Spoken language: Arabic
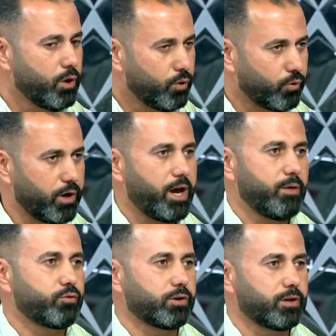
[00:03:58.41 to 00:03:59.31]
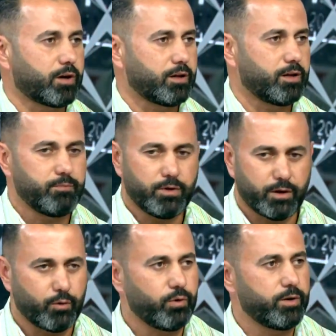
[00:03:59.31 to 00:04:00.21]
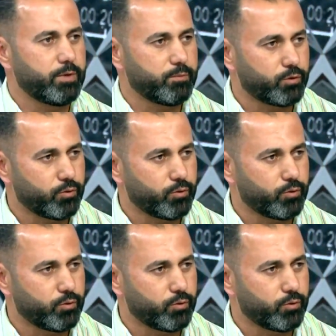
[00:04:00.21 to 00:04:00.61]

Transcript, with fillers: ولاعب كرة القدم لو وين ما بده